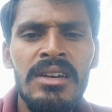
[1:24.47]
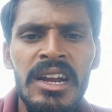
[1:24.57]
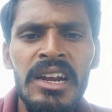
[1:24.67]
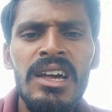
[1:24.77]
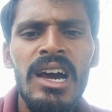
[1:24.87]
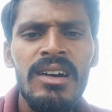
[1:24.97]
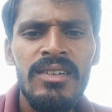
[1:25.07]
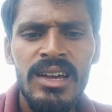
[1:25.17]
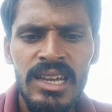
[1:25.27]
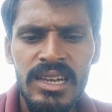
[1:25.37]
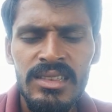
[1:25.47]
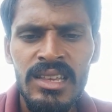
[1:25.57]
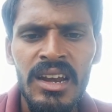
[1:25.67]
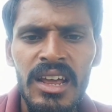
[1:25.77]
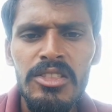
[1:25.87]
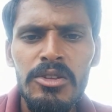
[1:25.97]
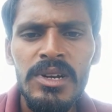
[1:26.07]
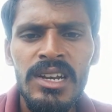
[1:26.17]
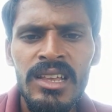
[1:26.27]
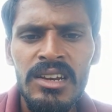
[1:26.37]
ట్రెండ్ కావాలి నేను రైతు
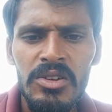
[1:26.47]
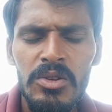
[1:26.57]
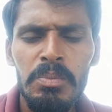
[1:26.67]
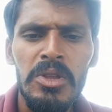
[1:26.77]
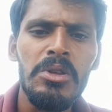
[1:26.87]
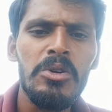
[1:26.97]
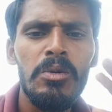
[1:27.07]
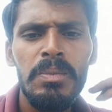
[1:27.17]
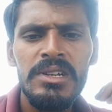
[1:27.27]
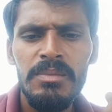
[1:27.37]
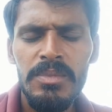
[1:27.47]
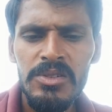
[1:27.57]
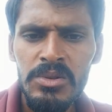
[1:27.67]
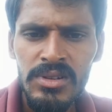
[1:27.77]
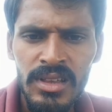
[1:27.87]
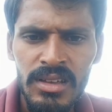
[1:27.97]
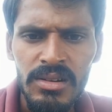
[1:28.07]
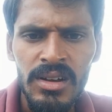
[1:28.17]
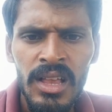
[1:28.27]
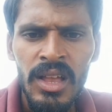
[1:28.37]
అంటే ఏదో పెద్ద గొప్ప చెప్పేసుకుంటున్నారు
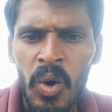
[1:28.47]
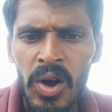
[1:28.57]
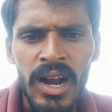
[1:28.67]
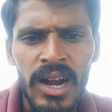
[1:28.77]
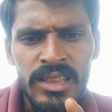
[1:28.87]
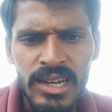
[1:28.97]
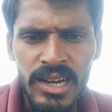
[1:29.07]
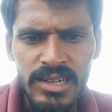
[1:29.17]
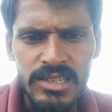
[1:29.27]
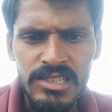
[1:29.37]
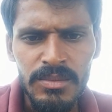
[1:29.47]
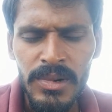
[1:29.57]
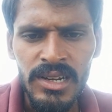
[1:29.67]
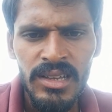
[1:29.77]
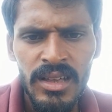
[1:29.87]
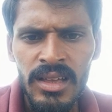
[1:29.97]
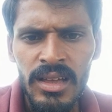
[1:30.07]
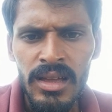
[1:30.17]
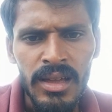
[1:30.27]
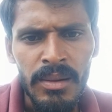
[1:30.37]
ఒక్కడన్నా కరెక్ట్గా చెప్పండి
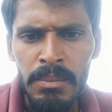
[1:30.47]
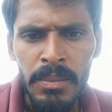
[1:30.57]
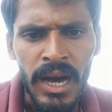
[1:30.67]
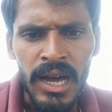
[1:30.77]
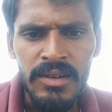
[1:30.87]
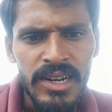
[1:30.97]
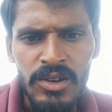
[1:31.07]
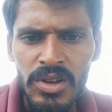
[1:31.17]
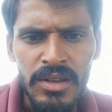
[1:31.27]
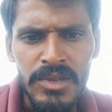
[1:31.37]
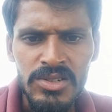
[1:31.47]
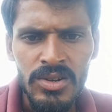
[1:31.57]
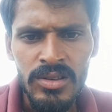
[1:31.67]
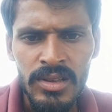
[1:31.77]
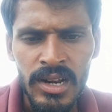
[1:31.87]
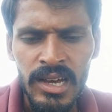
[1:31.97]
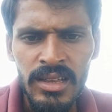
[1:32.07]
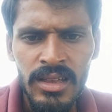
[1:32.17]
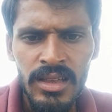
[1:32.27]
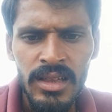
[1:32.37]
పారబట్టి ఉరం తీసినోడు ఉన్నాడా
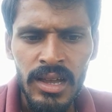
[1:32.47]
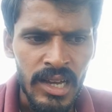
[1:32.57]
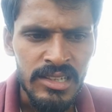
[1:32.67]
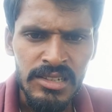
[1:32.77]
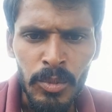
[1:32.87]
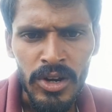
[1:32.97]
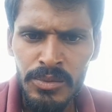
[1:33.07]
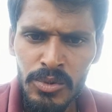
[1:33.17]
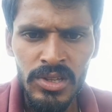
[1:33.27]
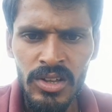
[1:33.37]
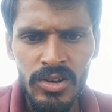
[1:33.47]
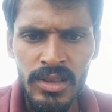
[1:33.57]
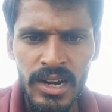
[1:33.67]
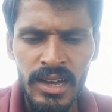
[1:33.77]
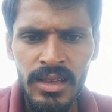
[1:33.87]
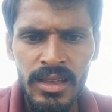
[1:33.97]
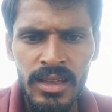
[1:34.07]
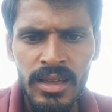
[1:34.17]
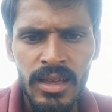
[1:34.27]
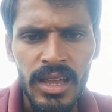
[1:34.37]
కనీసం పొలం దున్నినోడు ఉన్నాడా
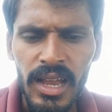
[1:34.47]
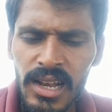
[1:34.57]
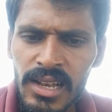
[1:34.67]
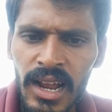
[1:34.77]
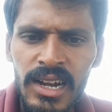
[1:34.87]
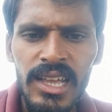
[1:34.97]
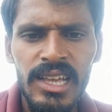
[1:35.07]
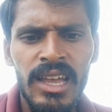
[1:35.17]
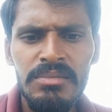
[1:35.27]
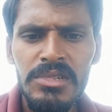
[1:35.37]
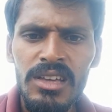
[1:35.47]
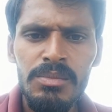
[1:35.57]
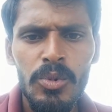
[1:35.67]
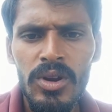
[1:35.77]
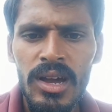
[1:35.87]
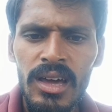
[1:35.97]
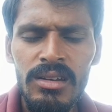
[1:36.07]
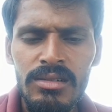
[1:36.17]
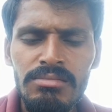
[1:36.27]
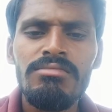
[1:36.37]
ఇట్లాంటి ఏం చేయని పోరాగాళ్ళు